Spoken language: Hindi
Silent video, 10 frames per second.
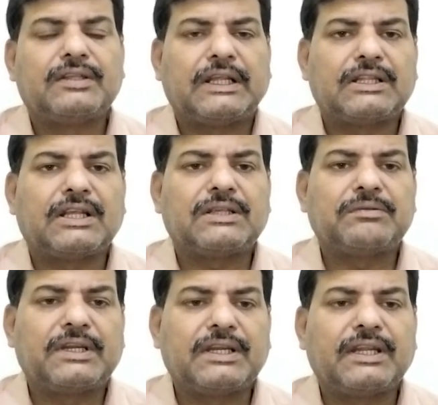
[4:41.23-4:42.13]
जनता से
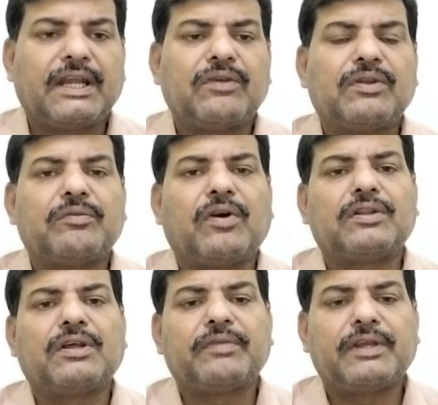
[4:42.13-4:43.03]
मिल रही है उन्हें
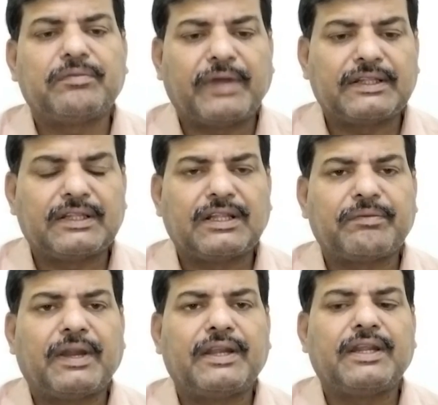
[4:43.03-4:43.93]
बहुत हमें भारतीय जनता
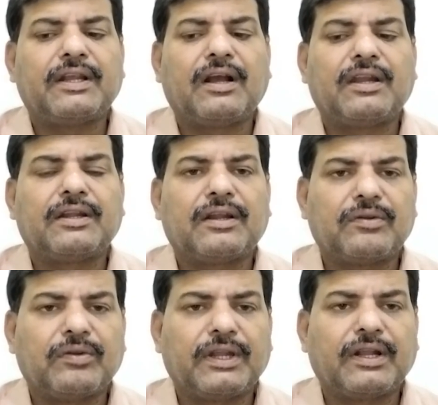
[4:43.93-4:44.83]
पार्टी का
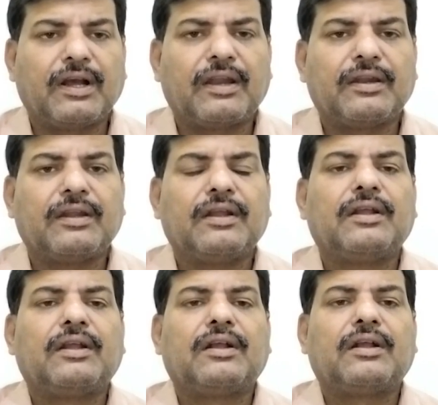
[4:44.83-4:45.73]
टिकट होने के
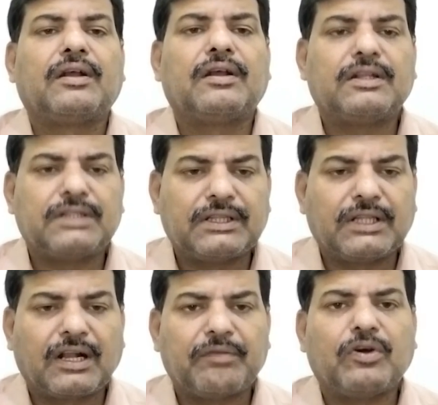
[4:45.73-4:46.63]
कारण
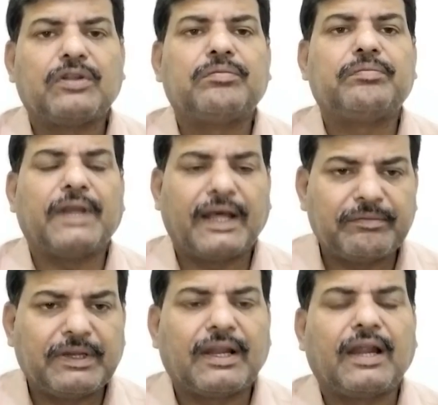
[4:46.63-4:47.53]
जनता का बहुत प्यार
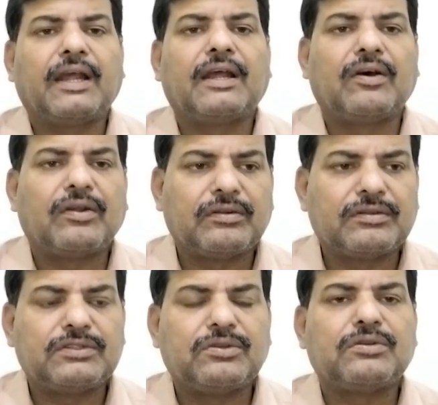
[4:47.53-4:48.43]
मिल रहा है और
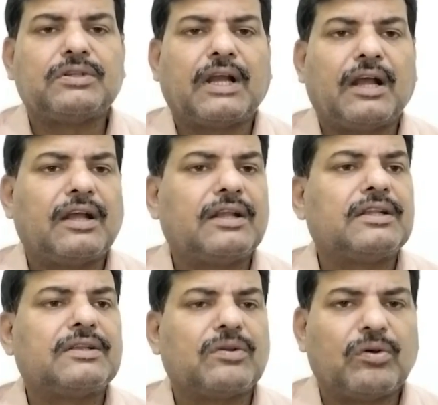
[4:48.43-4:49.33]
जो यहाँ
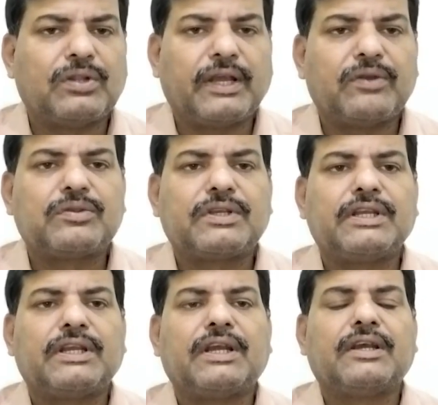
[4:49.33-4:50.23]
जैसे होद है
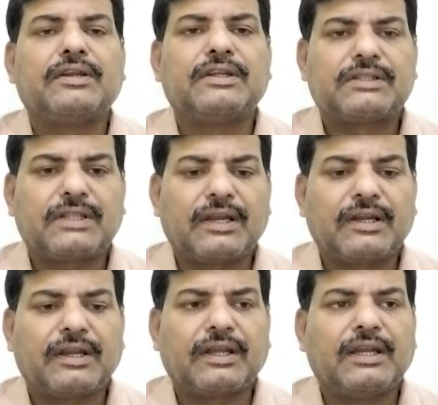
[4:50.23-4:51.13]
उसकी
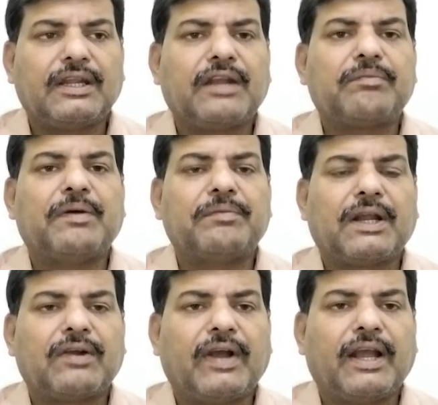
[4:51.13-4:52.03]
निस्तारीकरण के लिए एक पंप
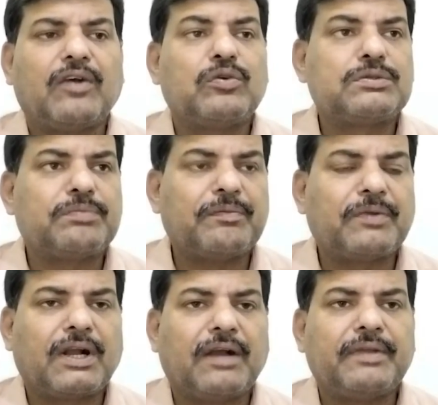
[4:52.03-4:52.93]
लगवाया उस
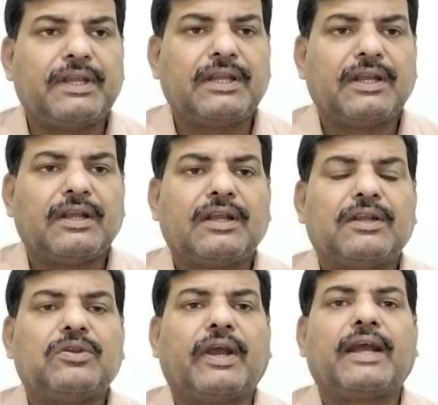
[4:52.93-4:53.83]
पंप का भी
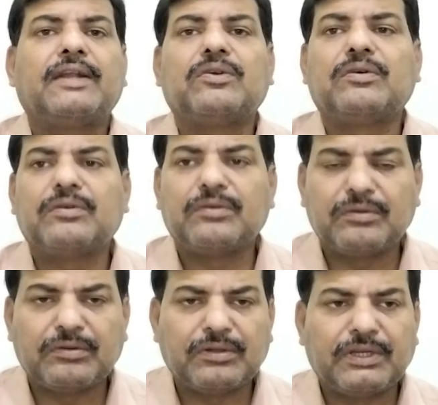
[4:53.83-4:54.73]
जो है जो
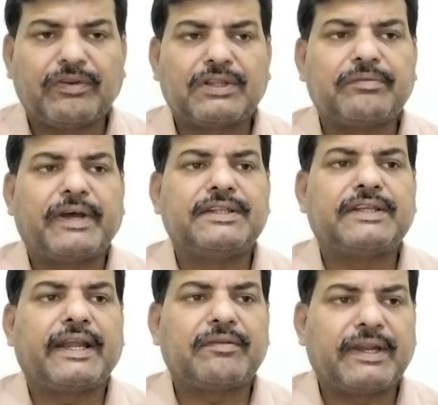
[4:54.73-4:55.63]
निवर्तमान
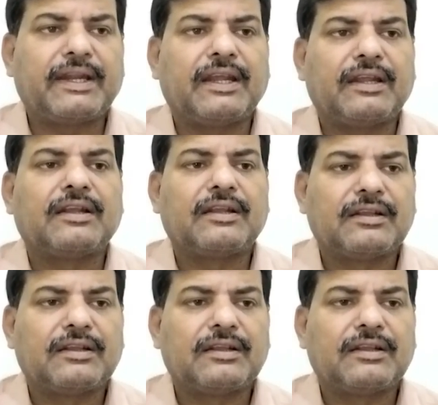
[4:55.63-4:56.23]
चेयरमैन है